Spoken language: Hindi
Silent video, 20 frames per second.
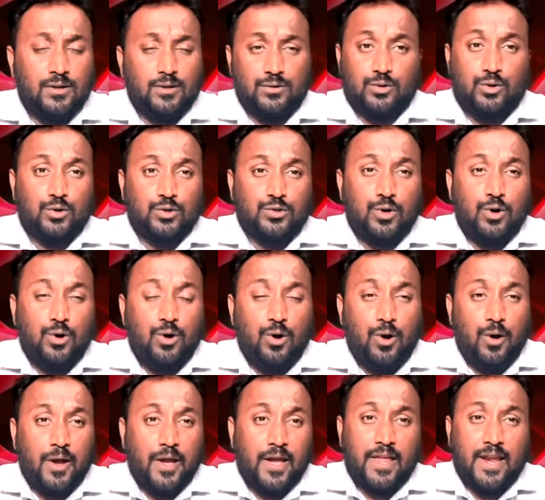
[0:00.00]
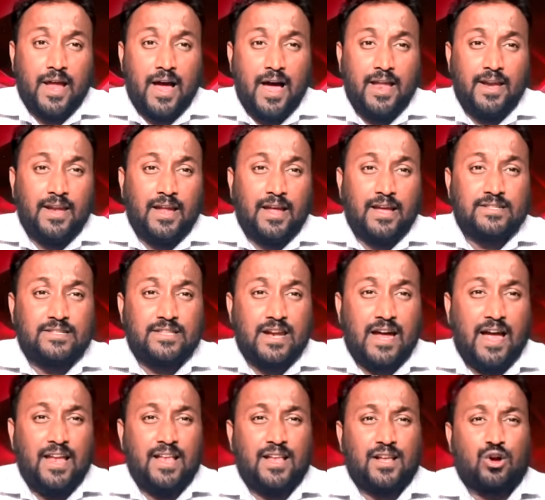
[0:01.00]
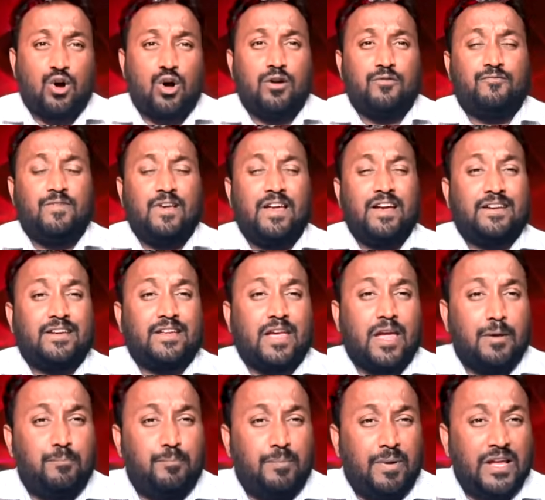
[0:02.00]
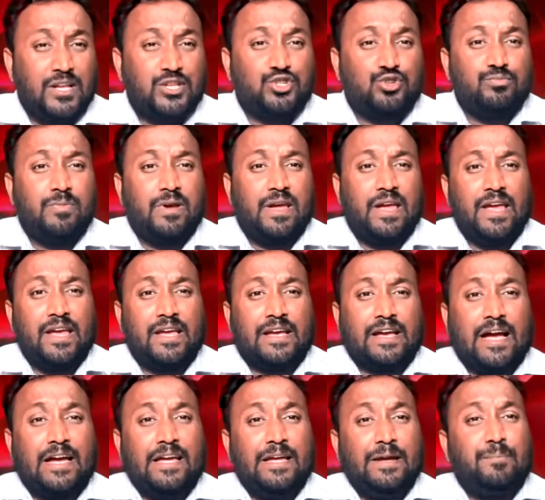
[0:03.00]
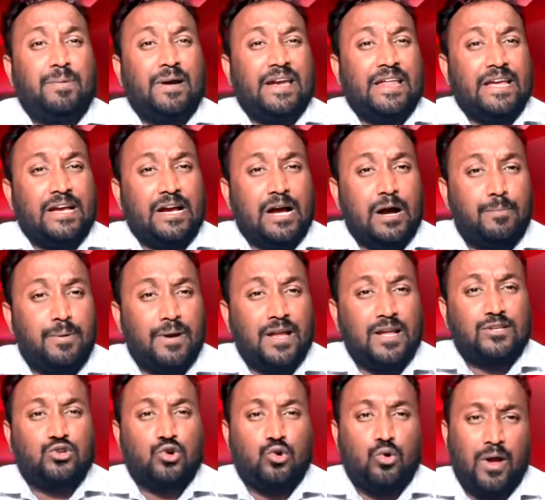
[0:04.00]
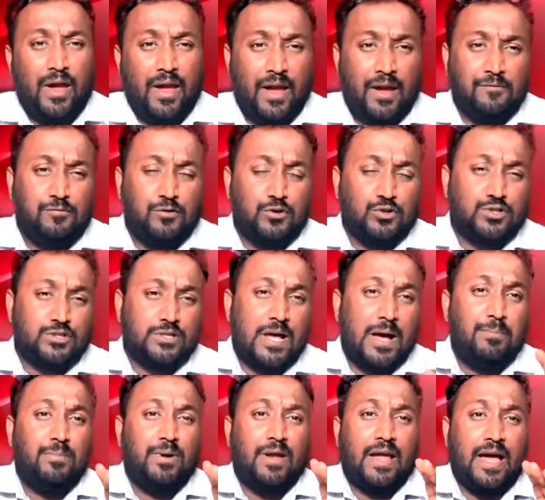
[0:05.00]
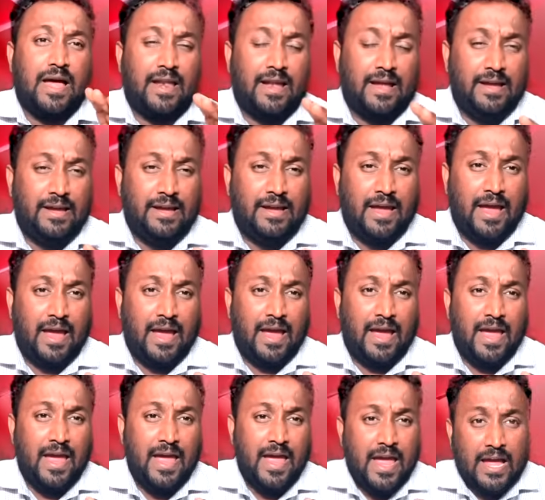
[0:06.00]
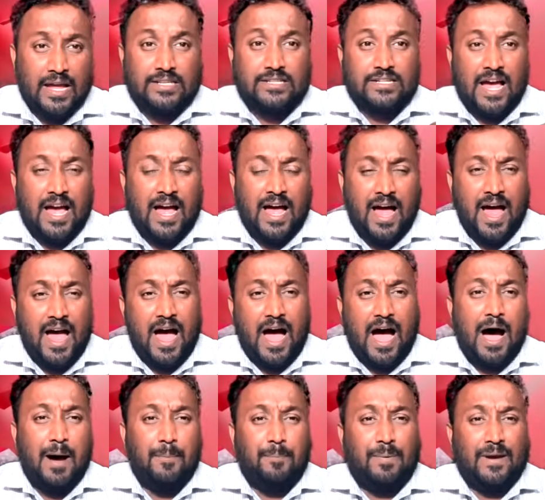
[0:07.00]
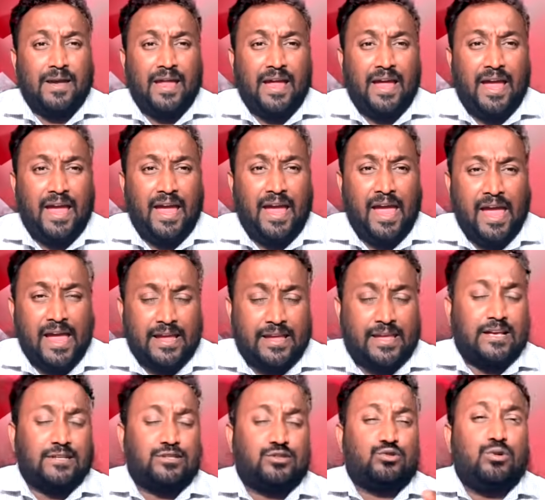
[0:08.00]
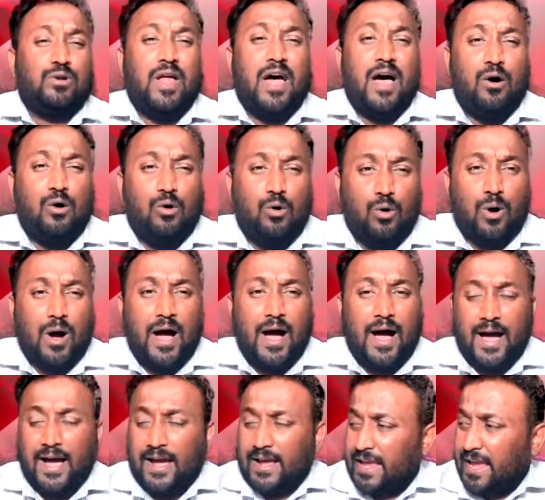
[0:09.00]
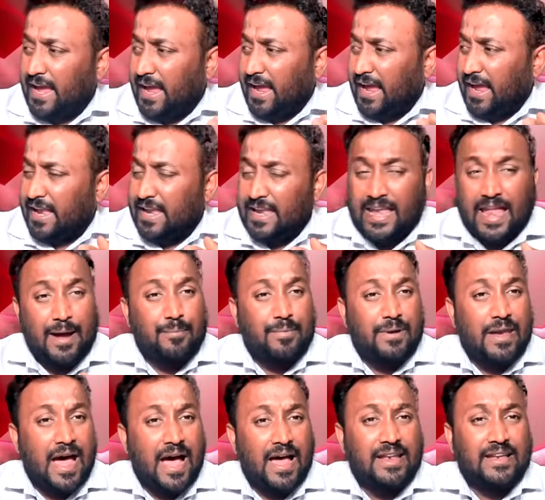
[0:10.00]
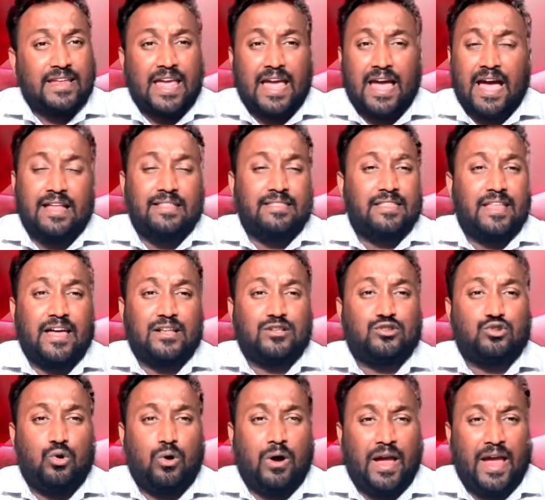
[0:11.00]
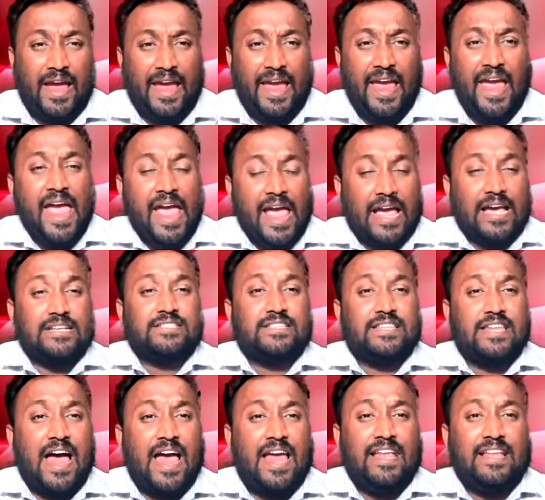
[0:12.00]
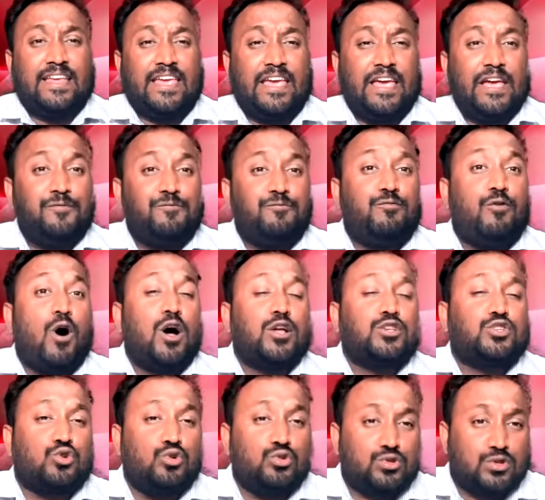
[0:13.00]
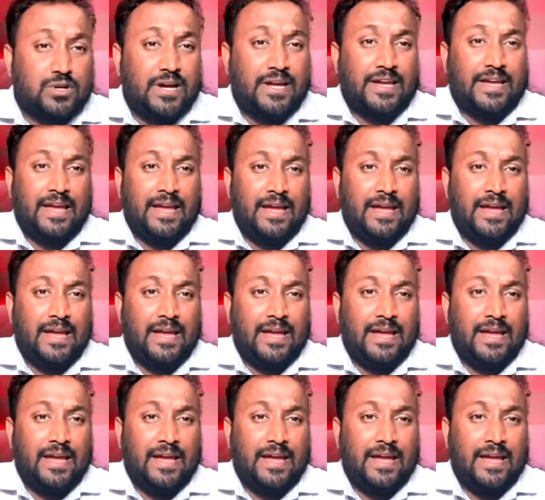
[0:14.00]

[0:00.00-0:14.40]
दोस्तों ईरान इसराइल कॉन्फ्लिक्ट के बीच में कई बड़ी खबरें जो हैं वो सामने आ रही हैं जहां आपने ये सुना होगा कि लेबनान के अंदर जो है इसराइल की फौज घुस गई